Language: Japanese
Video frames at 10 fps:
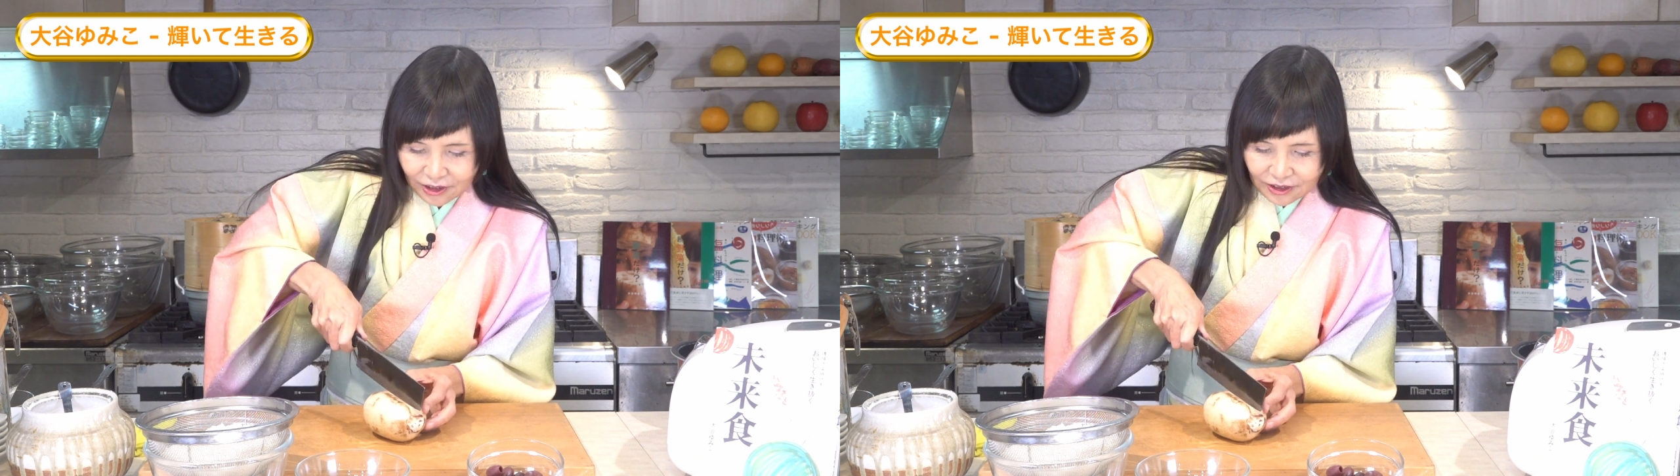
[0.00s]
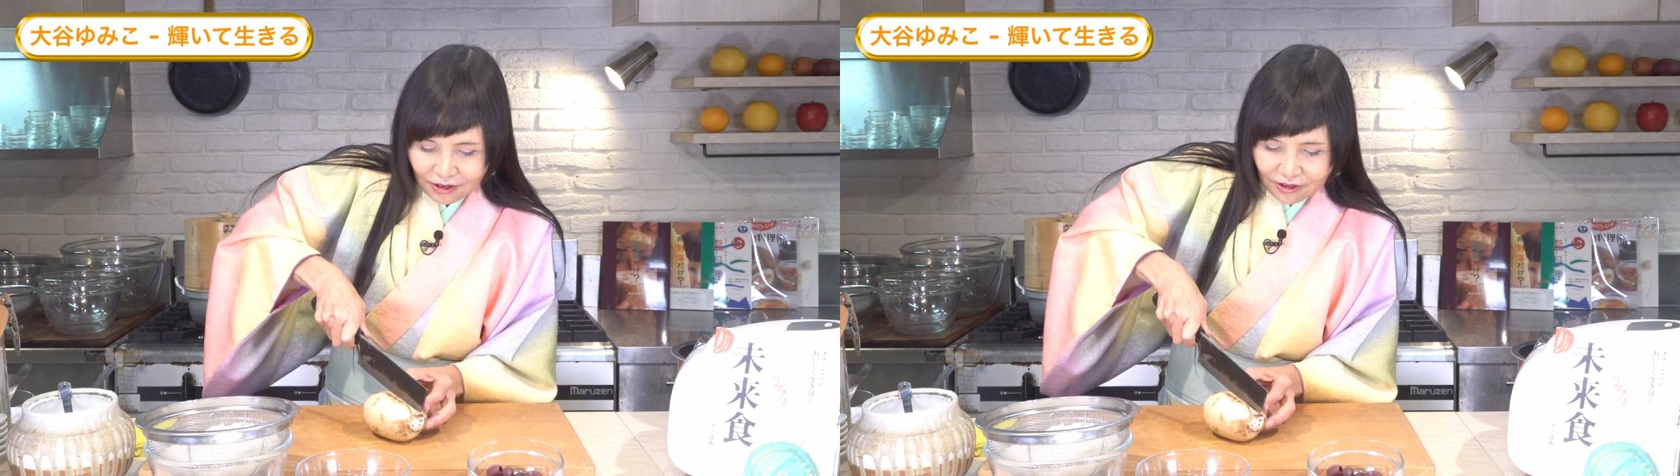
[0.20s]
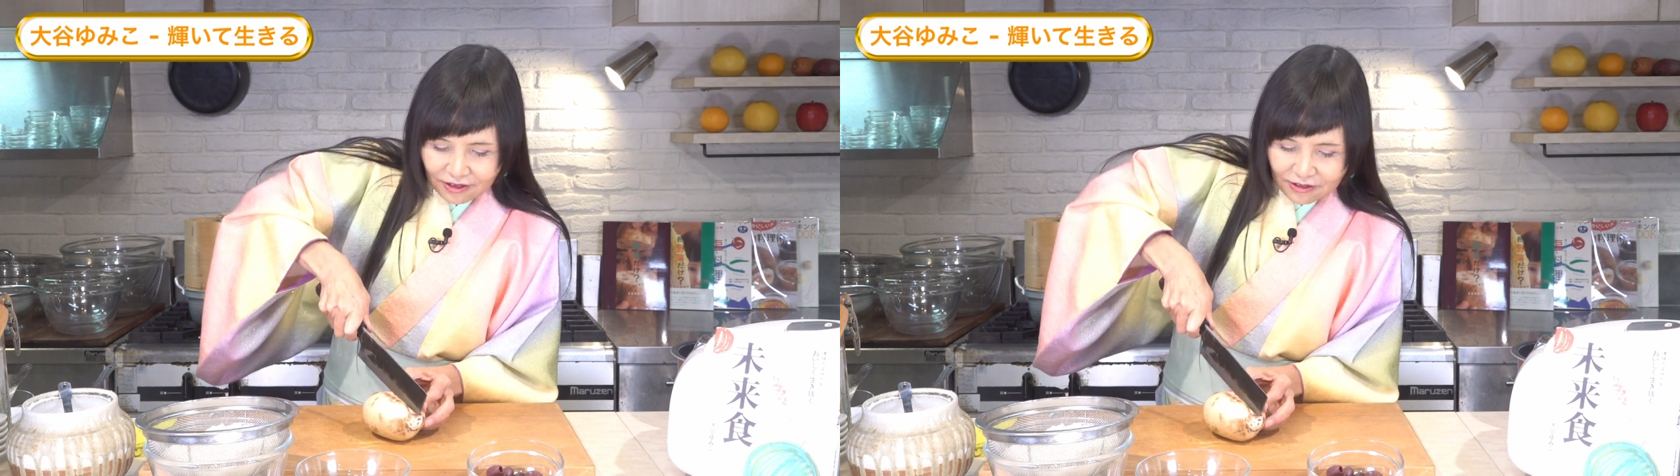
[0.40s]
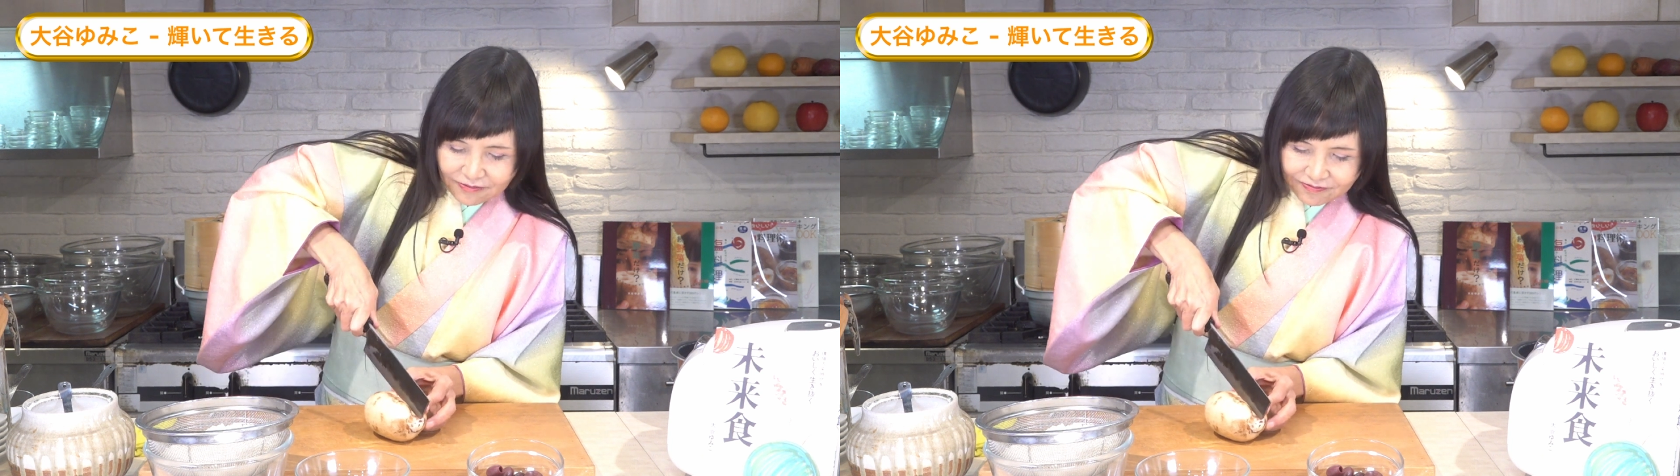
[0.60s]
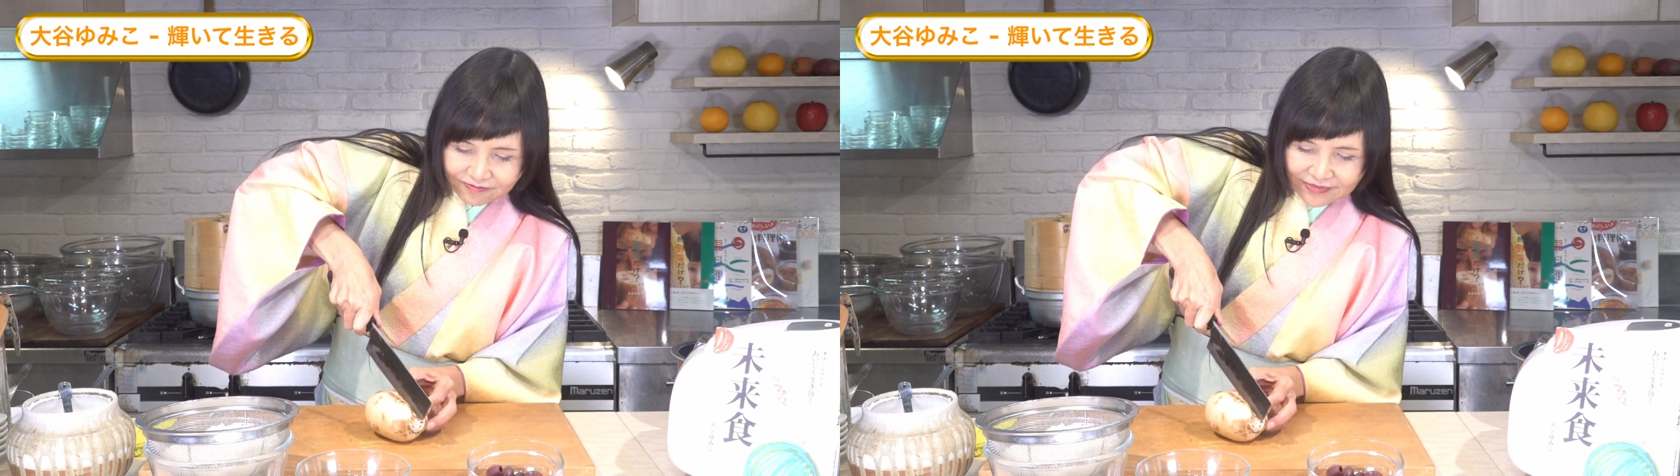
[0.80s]
うでこれを
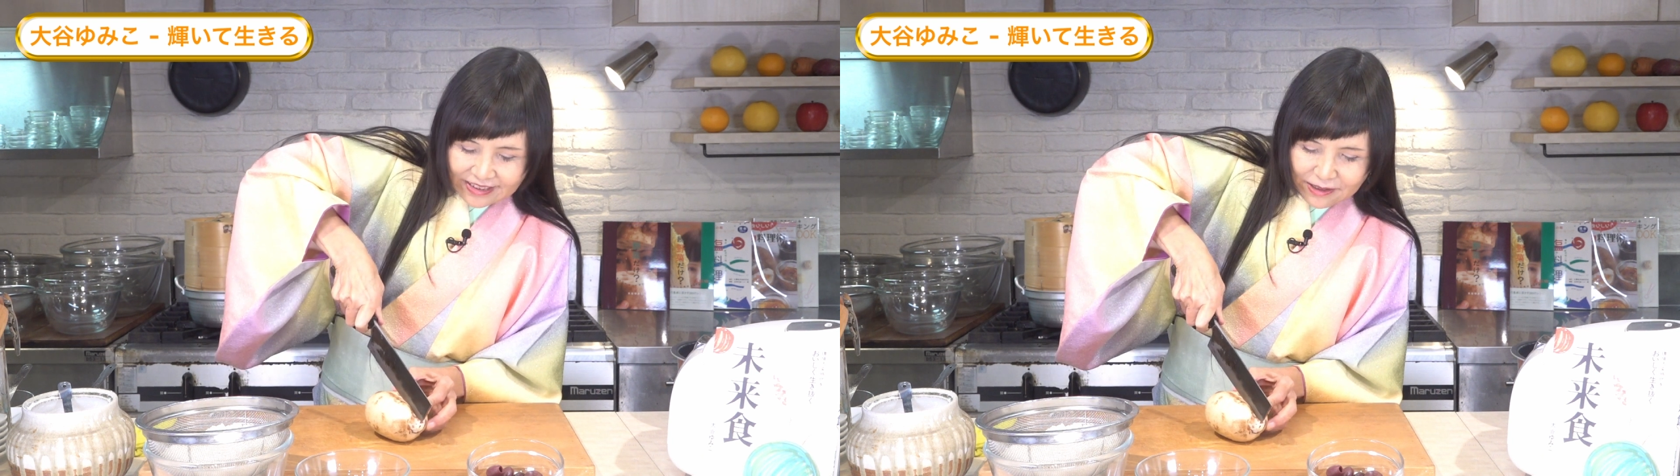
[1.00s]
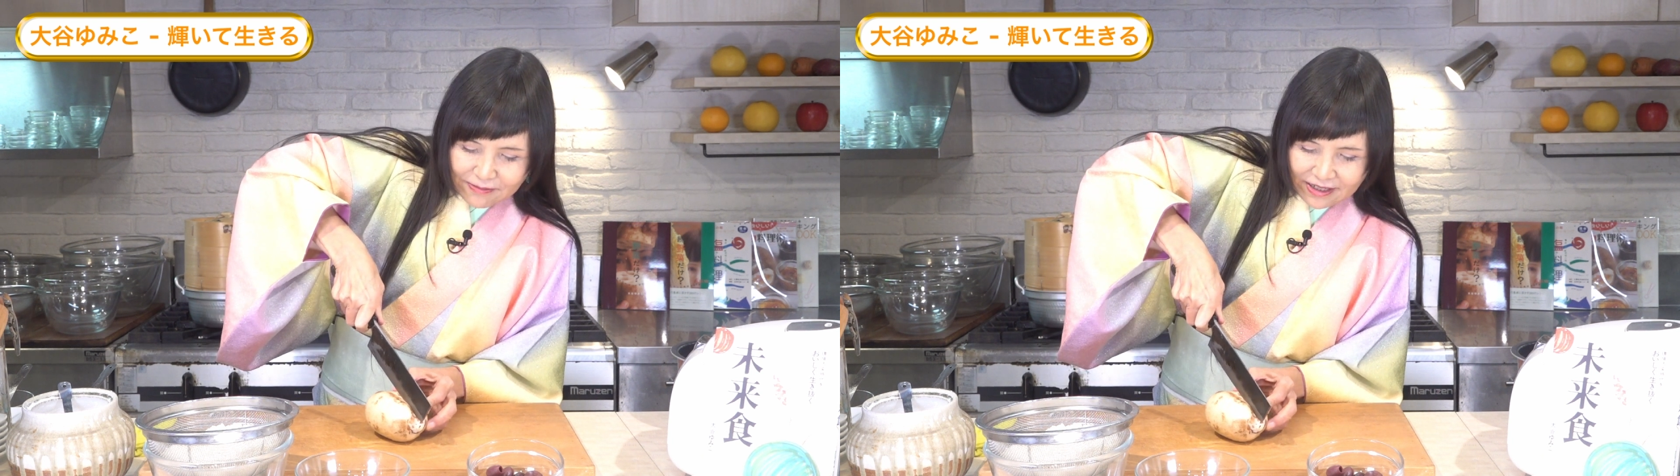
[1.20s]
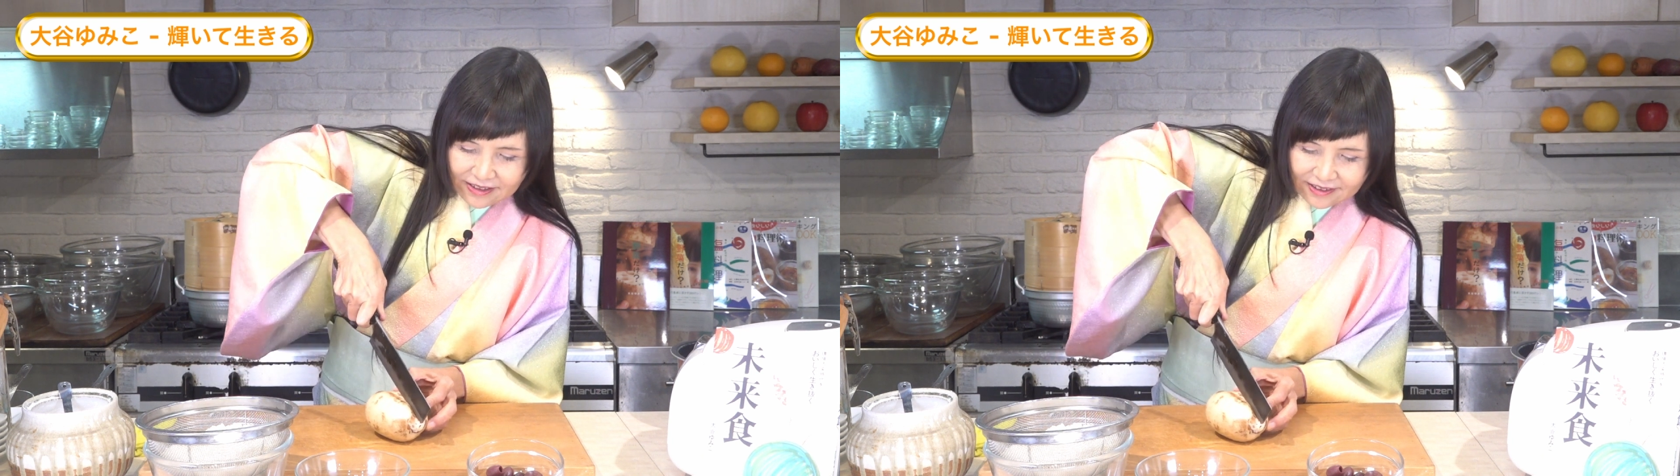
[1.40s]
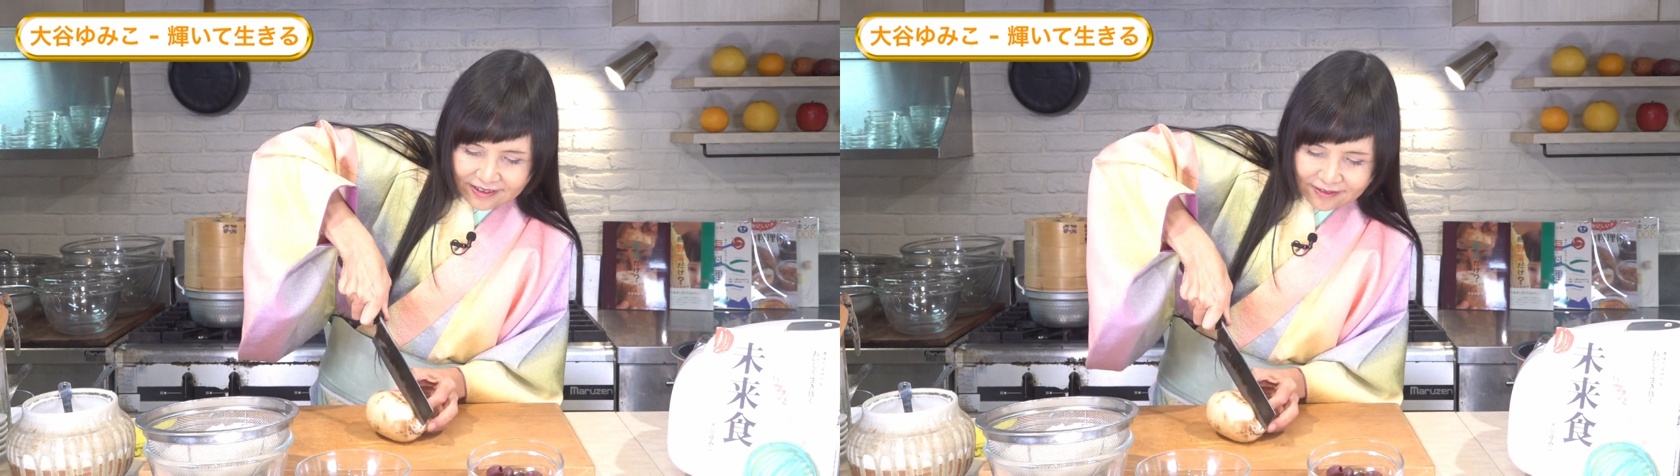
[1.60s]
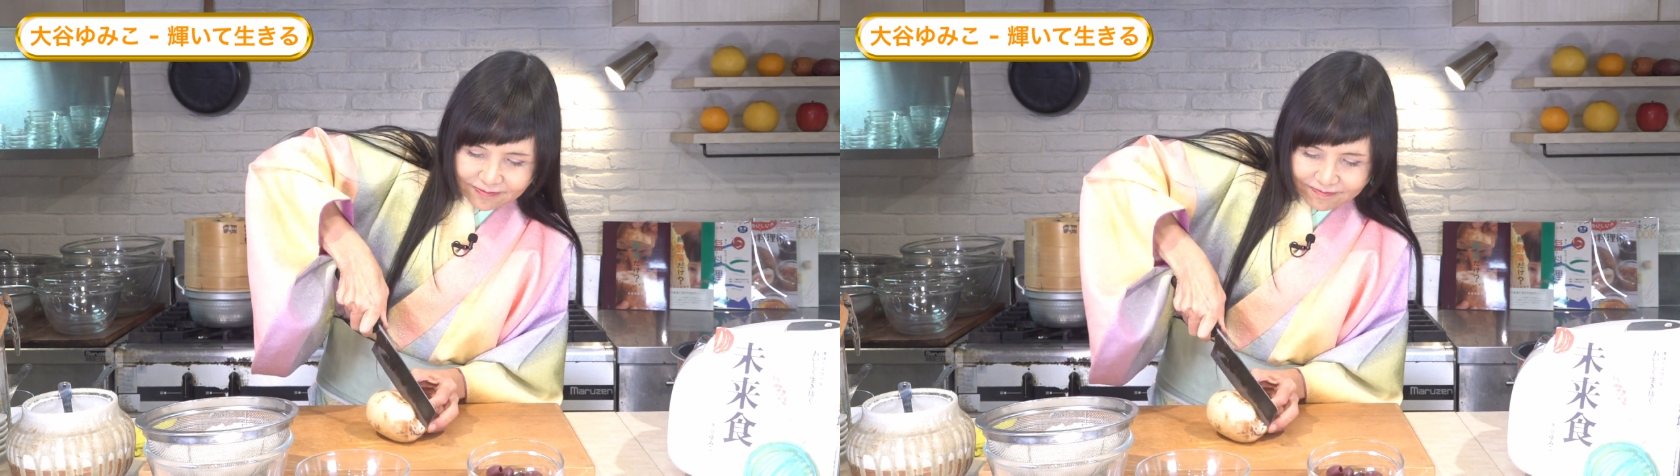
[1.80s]
切りま
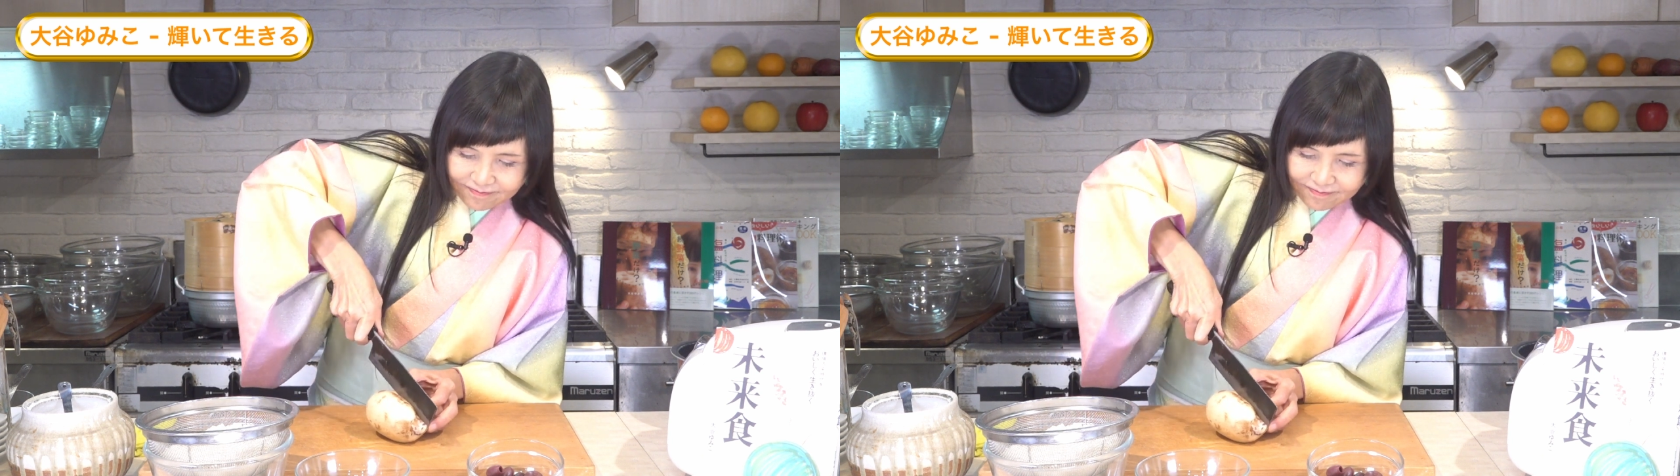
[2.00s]
す